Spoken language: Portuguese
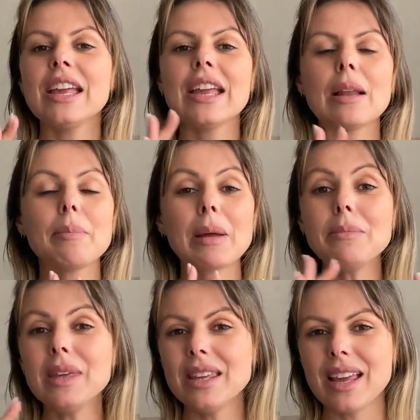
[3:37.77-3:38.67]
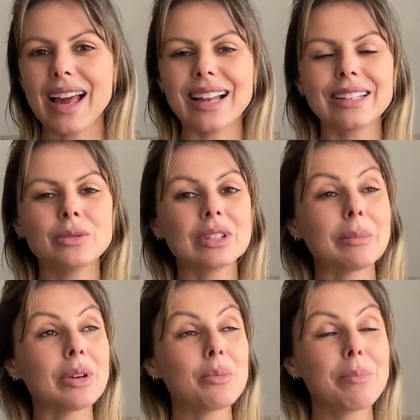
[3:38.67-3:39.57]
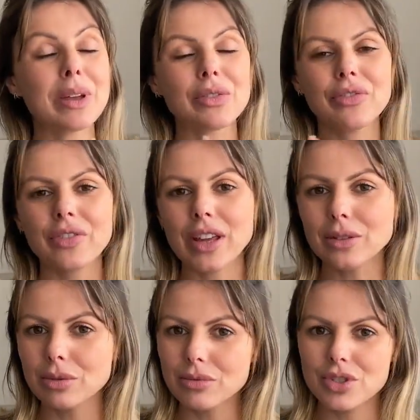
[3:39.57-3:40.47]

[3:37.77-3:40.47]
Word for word: e ah, para mim ela tem o um tamanho perfeito